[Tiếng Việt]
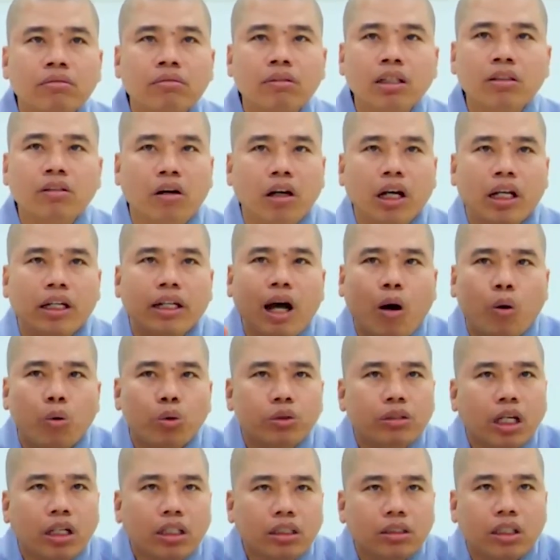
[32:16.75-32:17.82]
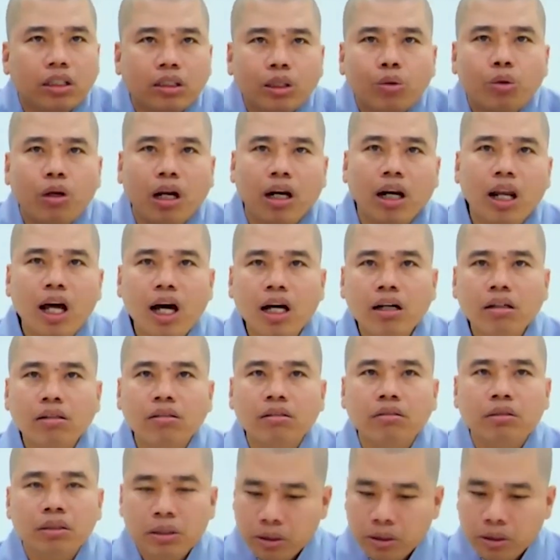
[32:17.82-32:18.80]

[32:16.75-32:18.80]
Nên gọi là đầu tư tưởng đâu là lớn,